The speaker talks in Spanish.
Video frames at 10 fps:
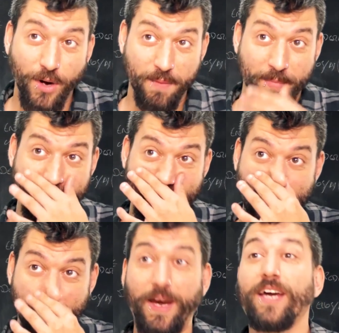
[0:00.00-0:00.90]
programa
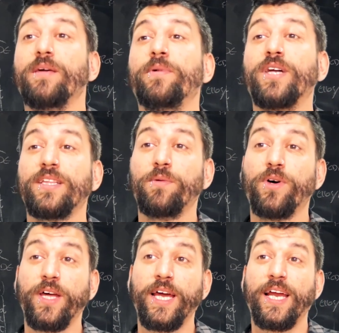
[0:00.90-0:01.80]
de envejecimiento
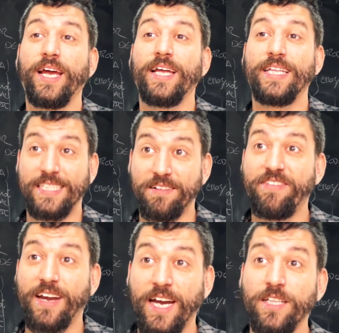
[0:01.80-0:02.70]
activo de, San
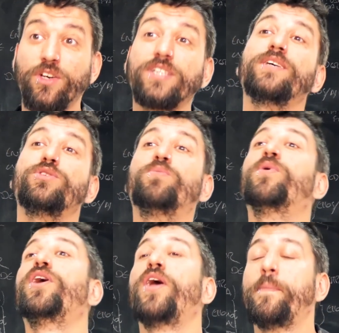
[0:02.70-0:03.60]
Fernando es, es un
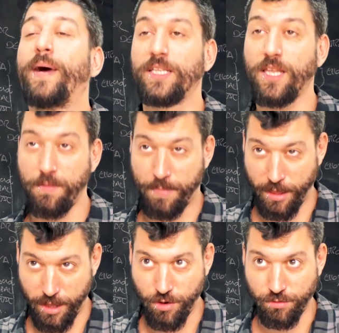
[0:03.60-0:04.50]
modelo de
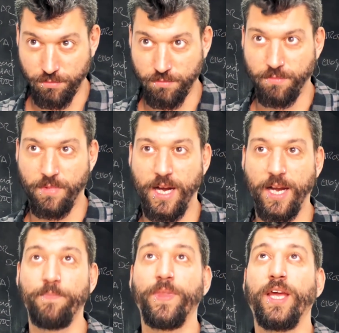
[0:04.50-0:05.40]
participación
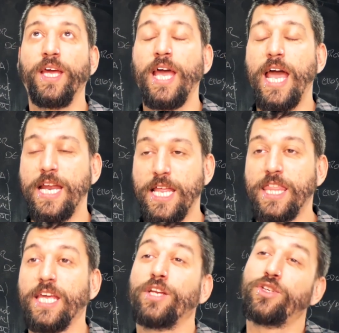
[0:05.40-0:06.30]
¿vale? Es
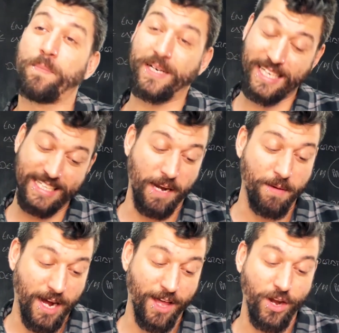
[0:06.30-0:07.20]
decir, yo aparte de
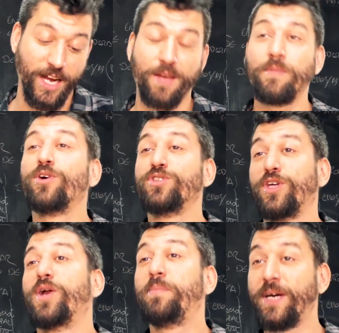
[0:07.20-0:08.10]
trabajador aquí me
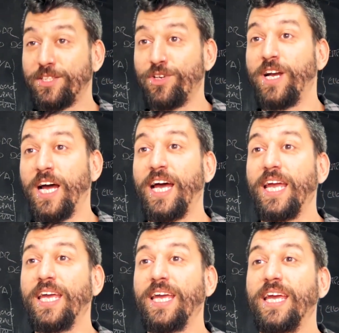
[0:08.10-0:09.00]
considero persona
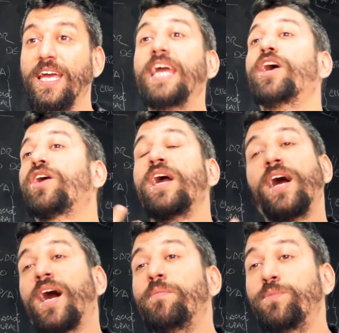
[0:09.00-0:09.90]
y, y creo que
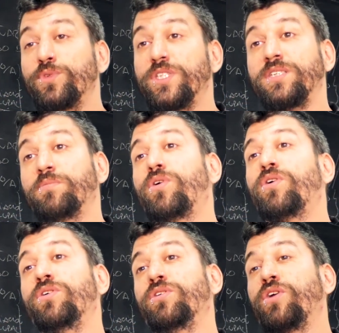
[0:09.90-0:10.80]
encaja muchísimo
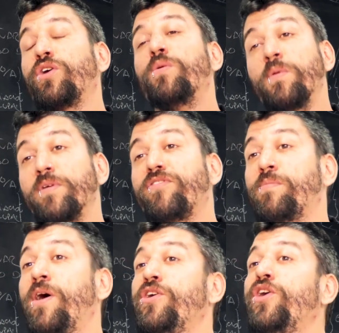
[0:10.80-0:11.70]
con cómo me he
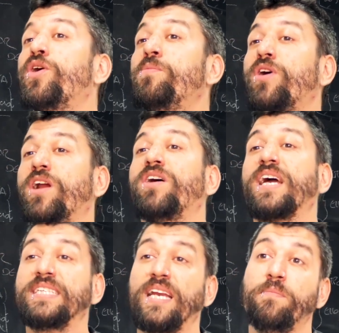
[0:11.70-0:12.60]
formado yo y cómo creo
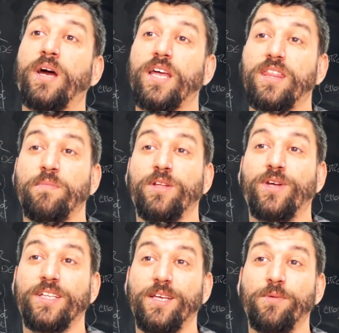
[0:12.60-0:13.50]
que es el
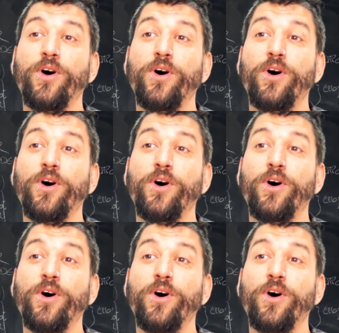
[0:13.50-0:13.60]
envejecimiento activo.